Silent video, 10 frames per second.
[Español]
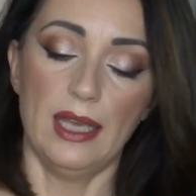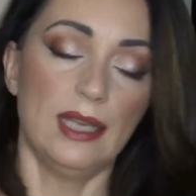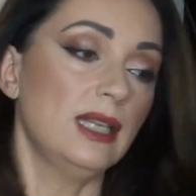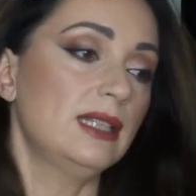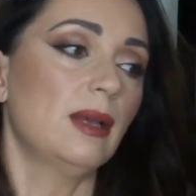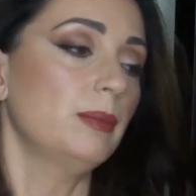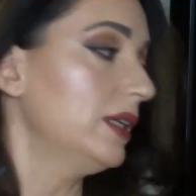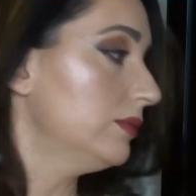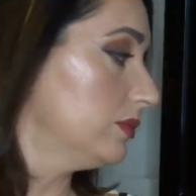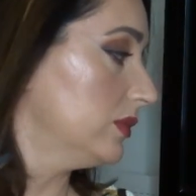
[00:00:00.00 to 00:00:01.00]
Y
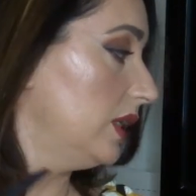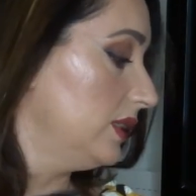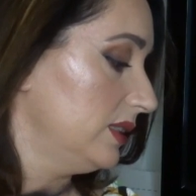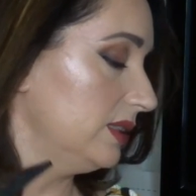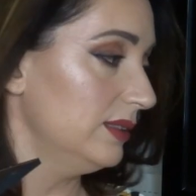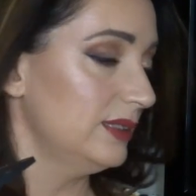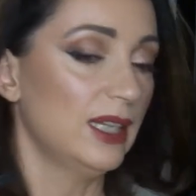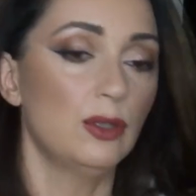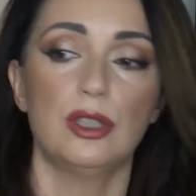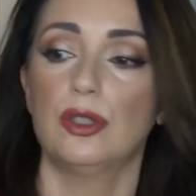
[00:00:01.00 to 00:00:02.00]
también,
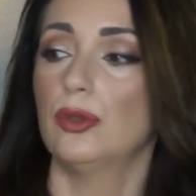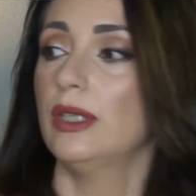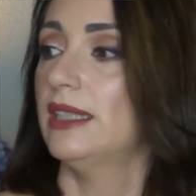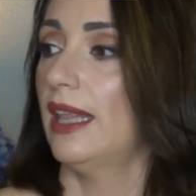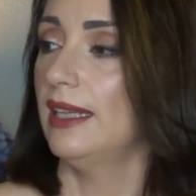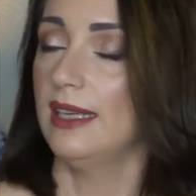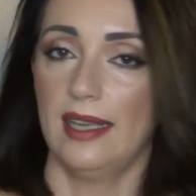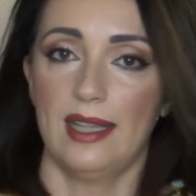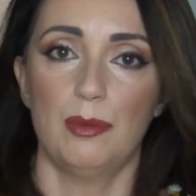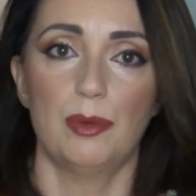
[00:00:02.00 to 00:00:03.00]
ya no tengo toallita
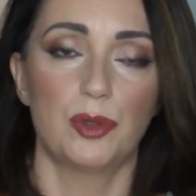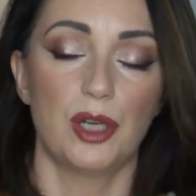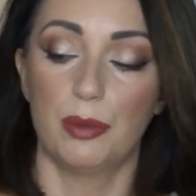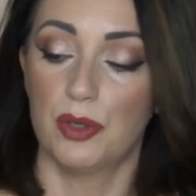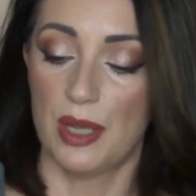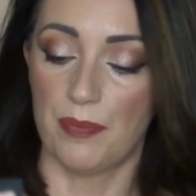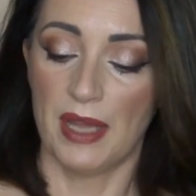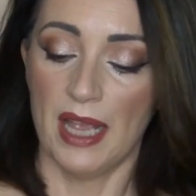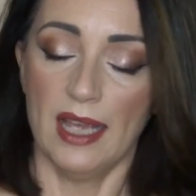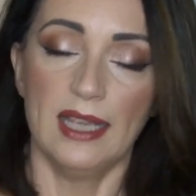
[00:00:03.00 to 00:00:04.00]
cerca y ya me pongo nerviosa,
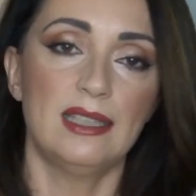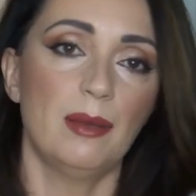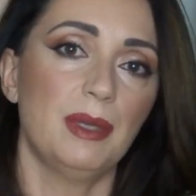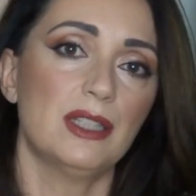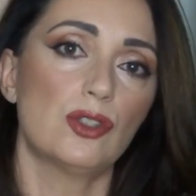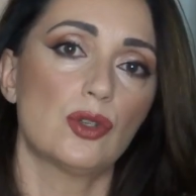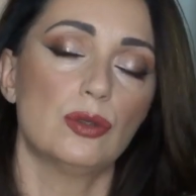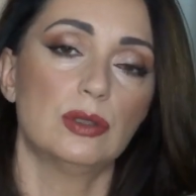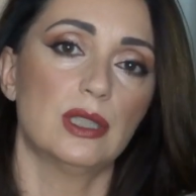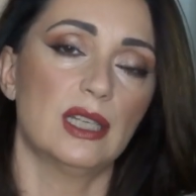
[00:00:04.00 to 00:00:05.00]
y también
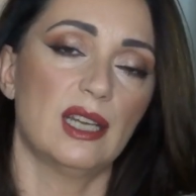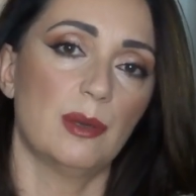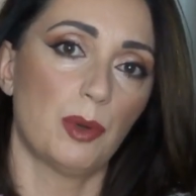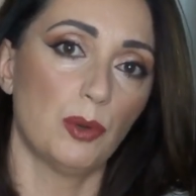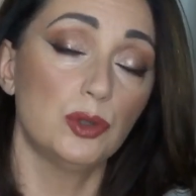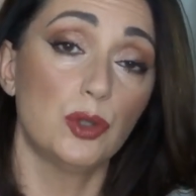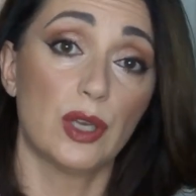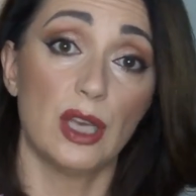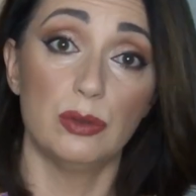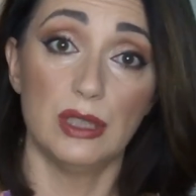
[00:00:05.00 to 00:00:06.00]
son eh, productos
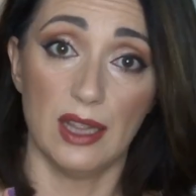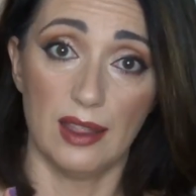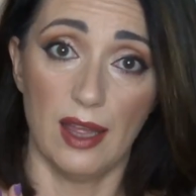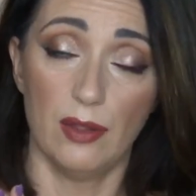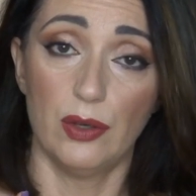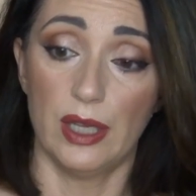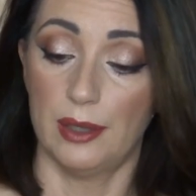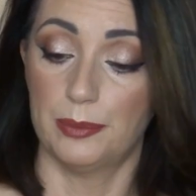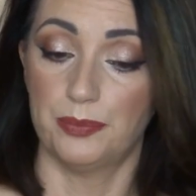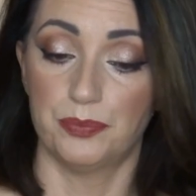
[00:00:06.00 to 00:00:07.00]
que he utilizado
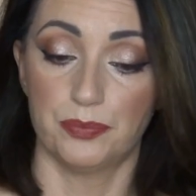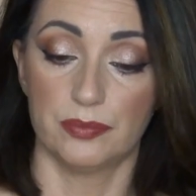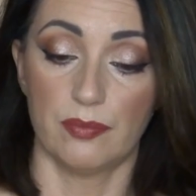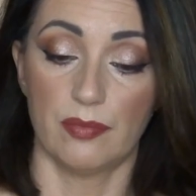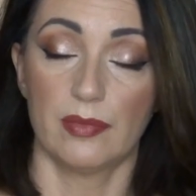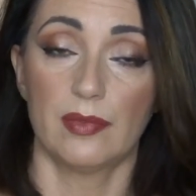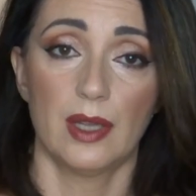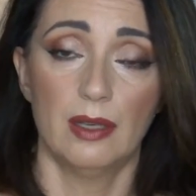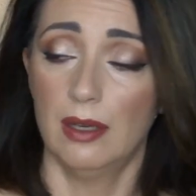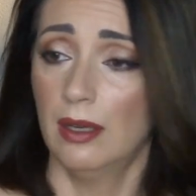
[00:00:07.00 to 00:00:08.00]
en...
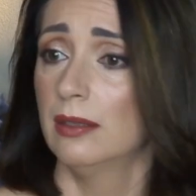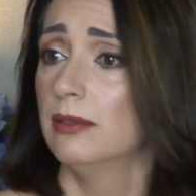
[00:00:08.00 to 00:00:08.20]
¡Ah!